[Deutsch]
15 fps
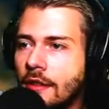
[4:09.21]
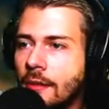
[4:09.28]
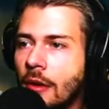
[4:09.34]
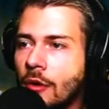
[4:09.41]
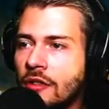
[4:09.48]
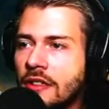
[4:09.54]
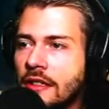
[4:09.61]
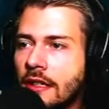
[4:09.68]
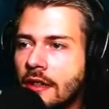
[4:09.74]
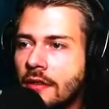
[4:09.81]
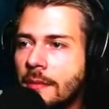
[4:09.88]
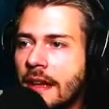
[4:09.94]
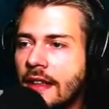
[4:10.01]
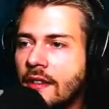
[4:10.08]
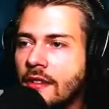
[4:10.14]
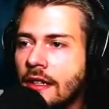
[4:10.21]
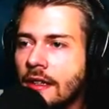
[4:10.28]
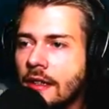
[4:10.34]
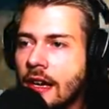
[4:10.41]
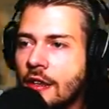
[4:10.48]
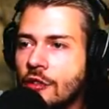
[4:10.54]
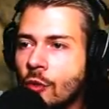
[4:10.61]
Wir auch nicht jedes Mal erst eine
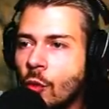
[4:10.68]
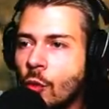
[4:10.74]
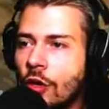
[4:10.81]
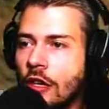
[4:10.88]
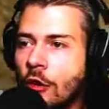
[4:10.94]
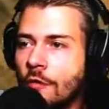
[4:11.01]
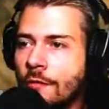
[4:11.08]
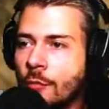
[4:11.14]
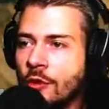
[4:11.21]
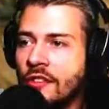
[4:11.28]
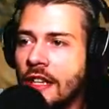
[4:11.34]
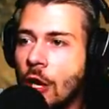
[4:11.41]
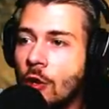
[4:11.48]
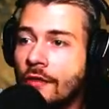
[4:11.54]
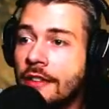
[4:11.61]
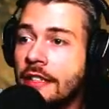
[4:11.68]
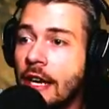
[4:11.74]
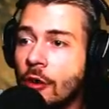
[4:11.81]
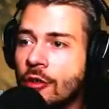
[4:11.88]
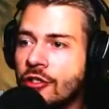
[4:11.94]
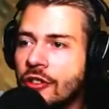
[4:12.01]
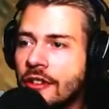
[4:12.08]
Etage hochlaufen müssen, auch wenn die
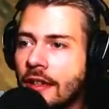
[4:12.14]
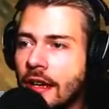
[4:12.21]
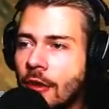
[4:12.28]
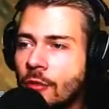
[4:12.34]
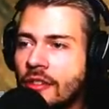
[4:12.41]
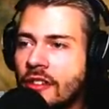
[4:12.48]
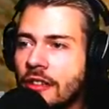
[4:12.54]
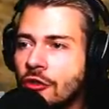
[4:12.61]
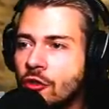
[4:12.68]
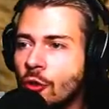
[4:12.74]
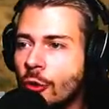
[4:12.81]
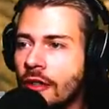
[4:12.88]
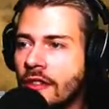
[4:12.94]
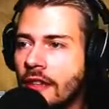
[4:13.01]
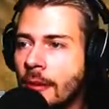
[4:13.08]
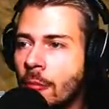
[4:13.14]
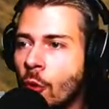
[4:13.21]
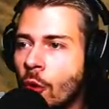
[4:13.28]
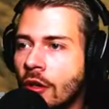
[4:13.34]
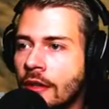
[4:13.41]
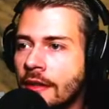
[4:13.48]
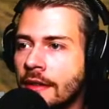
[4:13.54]
Aussicht schön ist am
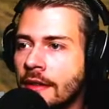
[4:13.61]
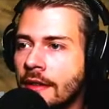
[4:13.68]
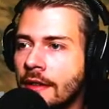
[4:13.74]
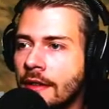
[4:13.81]
Morgen.